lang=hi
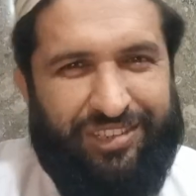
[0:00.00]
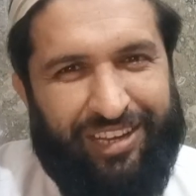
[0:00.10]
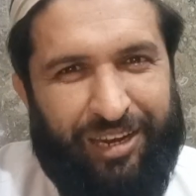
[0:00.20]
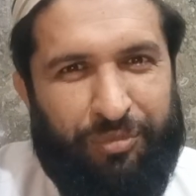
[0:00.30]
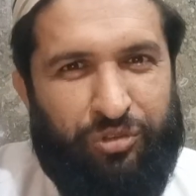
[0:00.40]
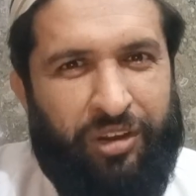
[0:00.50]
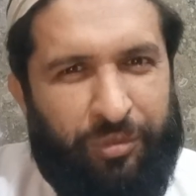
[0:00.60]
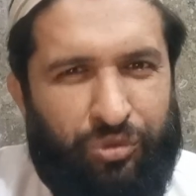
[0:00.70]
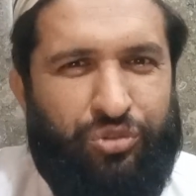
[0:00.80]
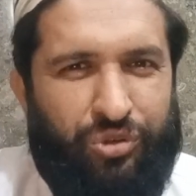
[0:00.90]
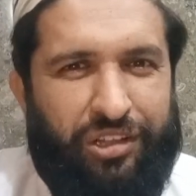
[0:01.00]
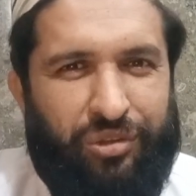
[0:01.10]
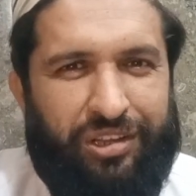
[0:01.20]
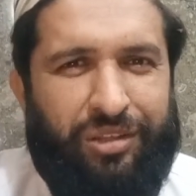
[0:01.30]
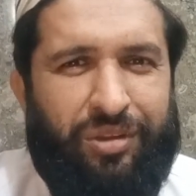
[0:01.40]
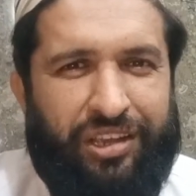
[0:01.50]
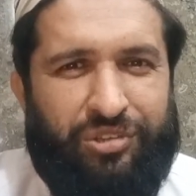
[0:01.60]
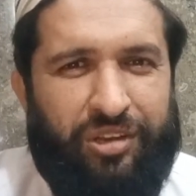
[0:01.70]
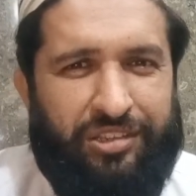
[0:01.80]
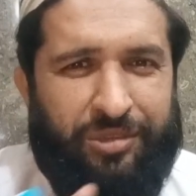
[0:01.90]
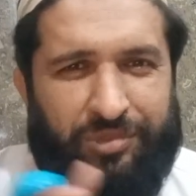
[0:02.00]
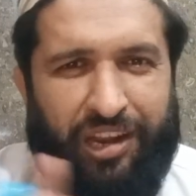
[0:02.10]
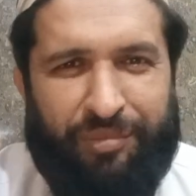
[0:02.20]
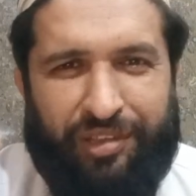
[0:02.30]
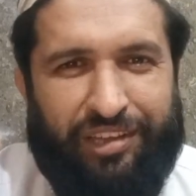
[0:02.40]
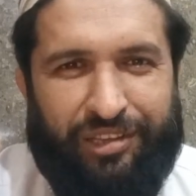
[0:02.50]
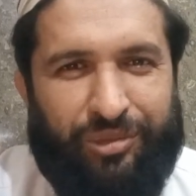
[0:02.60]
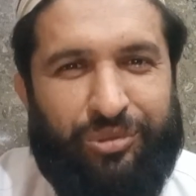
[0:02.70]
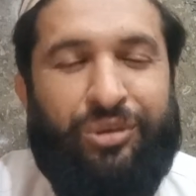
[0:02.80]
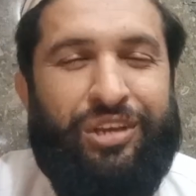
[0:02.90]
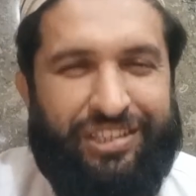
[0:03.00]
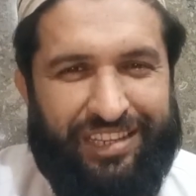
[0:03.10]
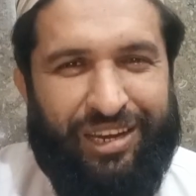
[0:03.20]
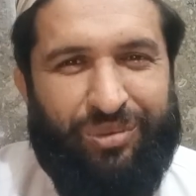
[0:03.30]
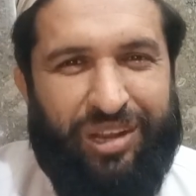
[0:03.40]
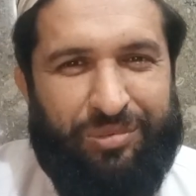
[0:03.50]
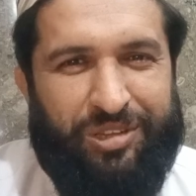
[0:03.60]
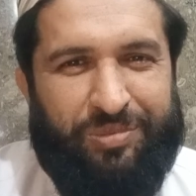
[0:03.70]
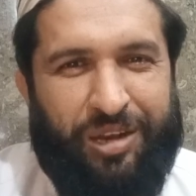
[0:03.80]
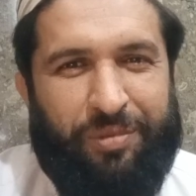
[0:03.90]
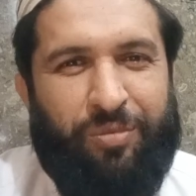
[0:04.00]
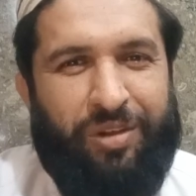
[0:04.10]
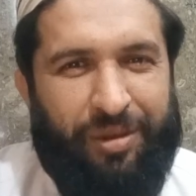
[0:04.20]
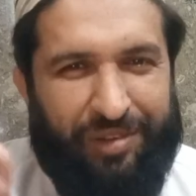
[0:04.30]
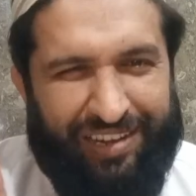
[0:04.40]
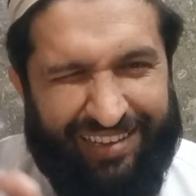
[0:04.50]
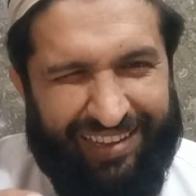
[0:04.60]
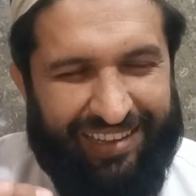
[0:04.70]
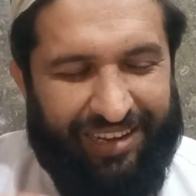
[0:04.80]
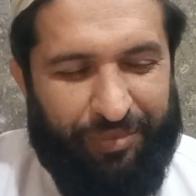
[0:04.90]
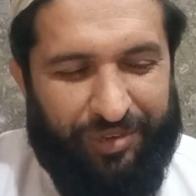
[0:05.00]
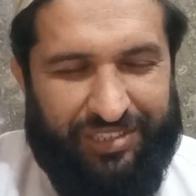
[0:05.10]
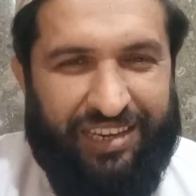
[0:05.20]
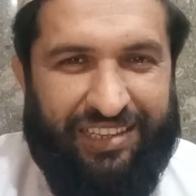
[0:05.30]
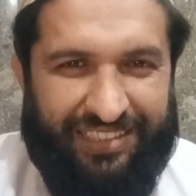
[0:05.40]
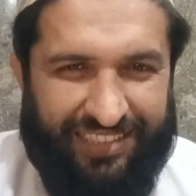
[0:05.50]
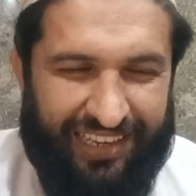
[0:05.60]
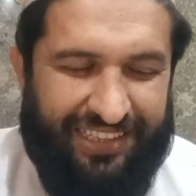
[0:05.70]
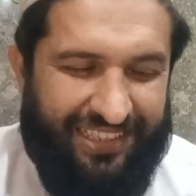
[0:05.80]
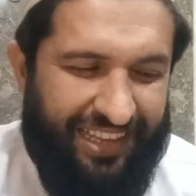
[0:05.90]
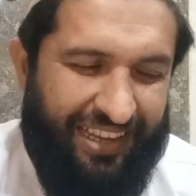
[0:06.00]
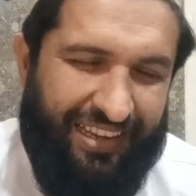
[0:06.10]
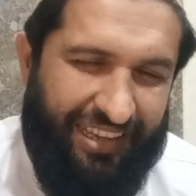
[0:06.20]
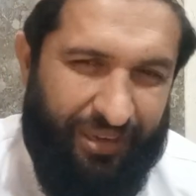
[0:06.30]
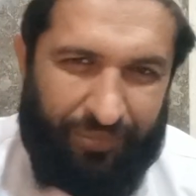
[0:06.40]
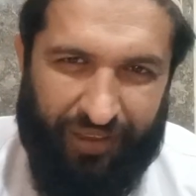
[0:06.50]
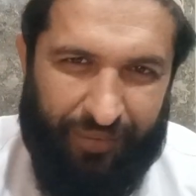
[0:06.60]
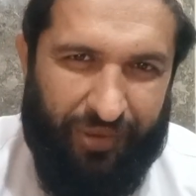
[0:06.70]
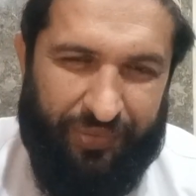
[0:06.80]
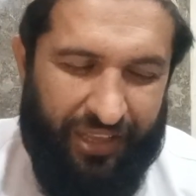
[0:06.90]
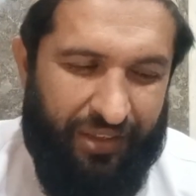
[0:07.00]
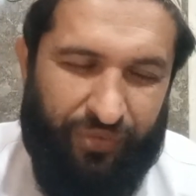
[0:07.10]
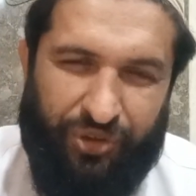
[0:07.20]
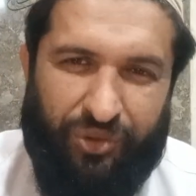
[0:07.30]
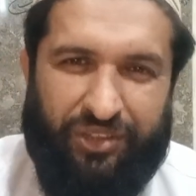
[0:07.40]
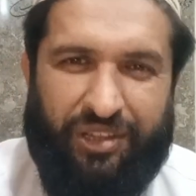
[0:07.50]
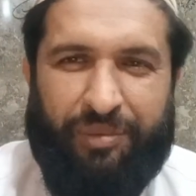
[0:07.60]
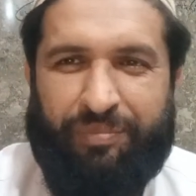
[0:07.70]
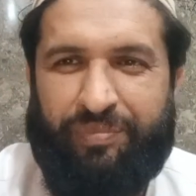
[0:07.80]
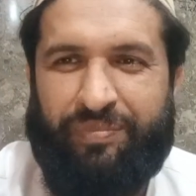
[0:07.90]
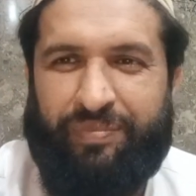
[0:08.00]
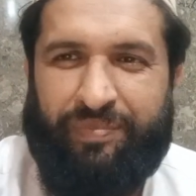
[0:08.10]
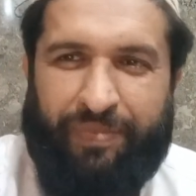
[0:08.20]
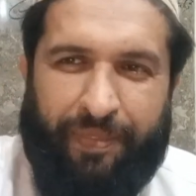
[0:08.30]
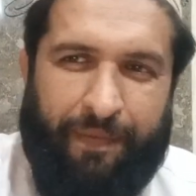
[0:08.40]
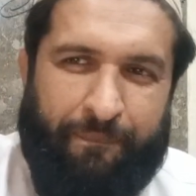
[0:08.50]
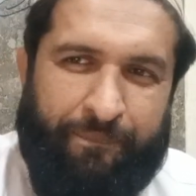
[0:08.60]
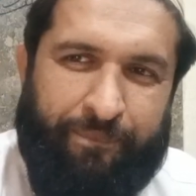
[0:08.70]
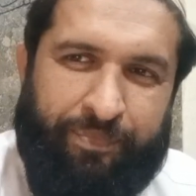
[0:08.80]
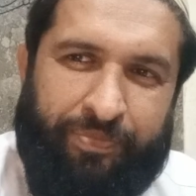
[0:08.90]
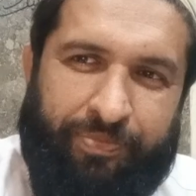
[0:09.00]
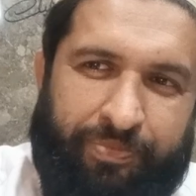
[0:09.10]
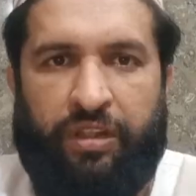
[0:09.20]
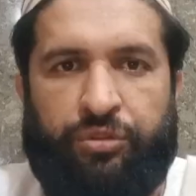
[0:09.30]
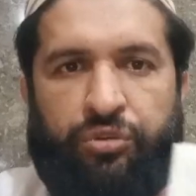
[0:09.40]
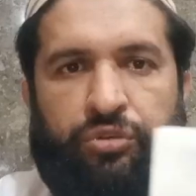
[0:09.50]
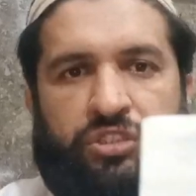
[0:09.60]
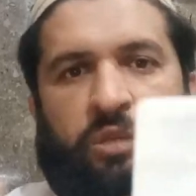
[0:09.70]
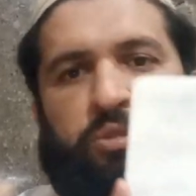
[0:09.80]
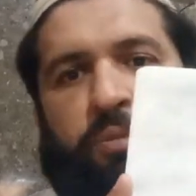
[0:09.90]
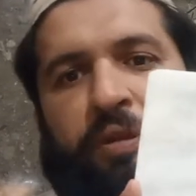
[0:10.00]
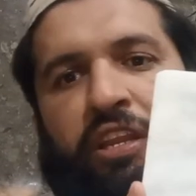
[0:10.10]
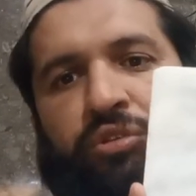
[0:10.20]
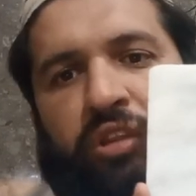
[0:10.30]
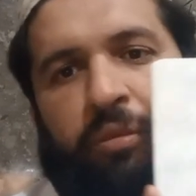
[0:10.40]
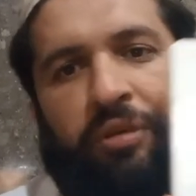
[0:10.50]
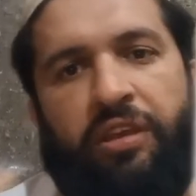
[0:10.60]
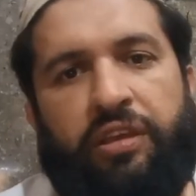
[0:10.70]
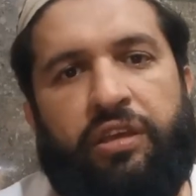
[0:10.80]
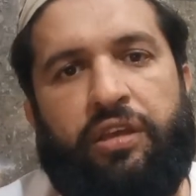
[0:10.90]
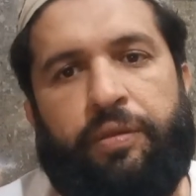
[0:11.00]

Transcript: चैनल पे जो है ना आप तो जुड़े तो रहते हो लेकिन जो है ना सब्सक्राइब नहीं करते हो तो चैनल को लाजमी सब्सक्राइब कर बिल का बटन टिंग करके प्रेस के लिए चलिए जजाक खैर हम आते हैं वीडियो की तरफ वेल तो सबसे पहले जो है ना मैं